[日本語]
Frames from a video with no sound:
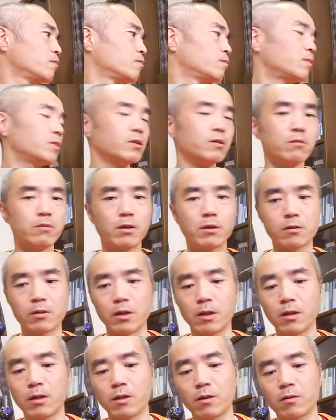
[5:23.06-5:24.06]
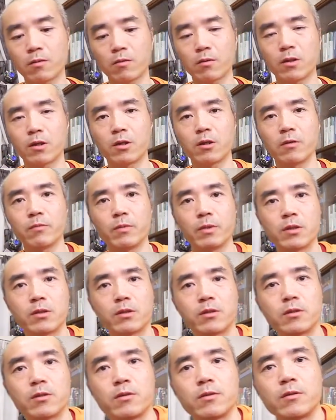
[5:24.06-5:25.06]
水割るね、取っていきま
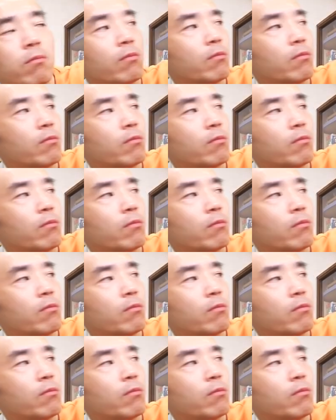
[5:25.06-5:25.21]
す。